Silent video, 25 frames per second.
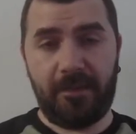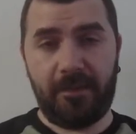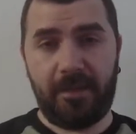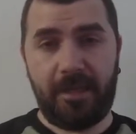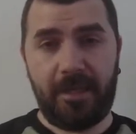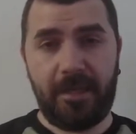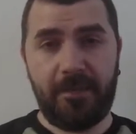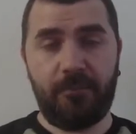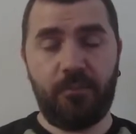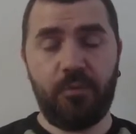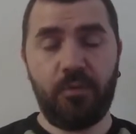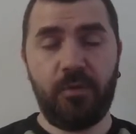
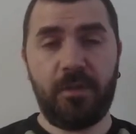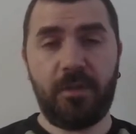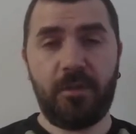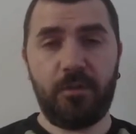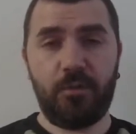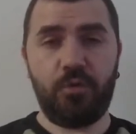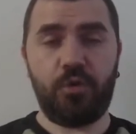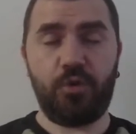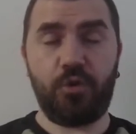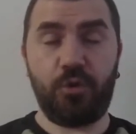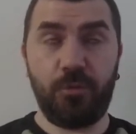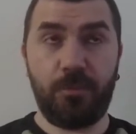Hani
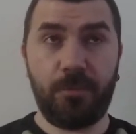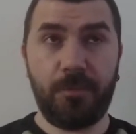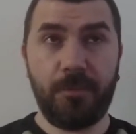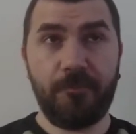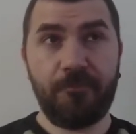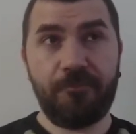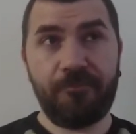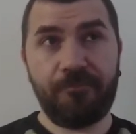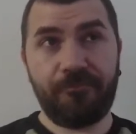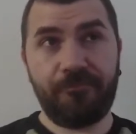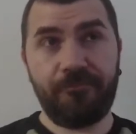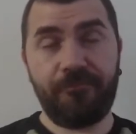bunları düşünüp
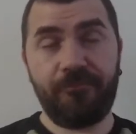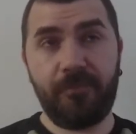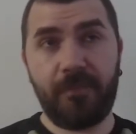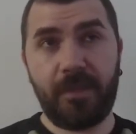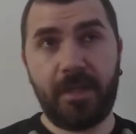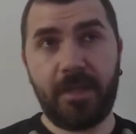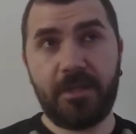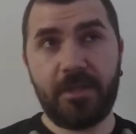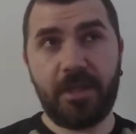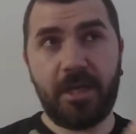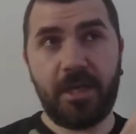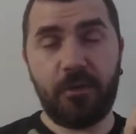Hı,
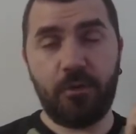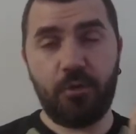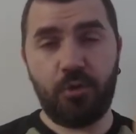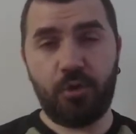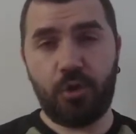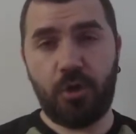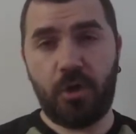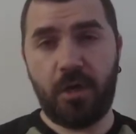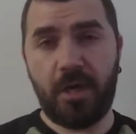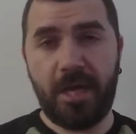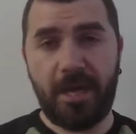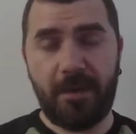geçen gün
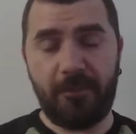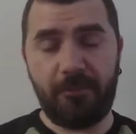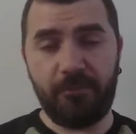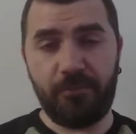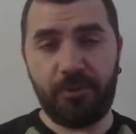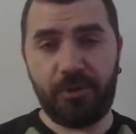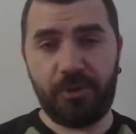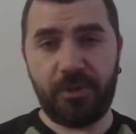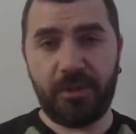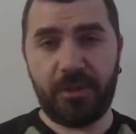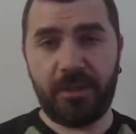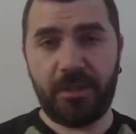şöyle
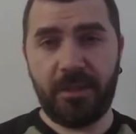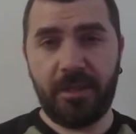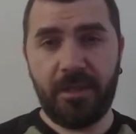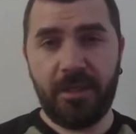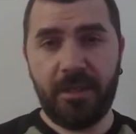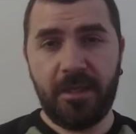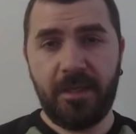yapmıştık.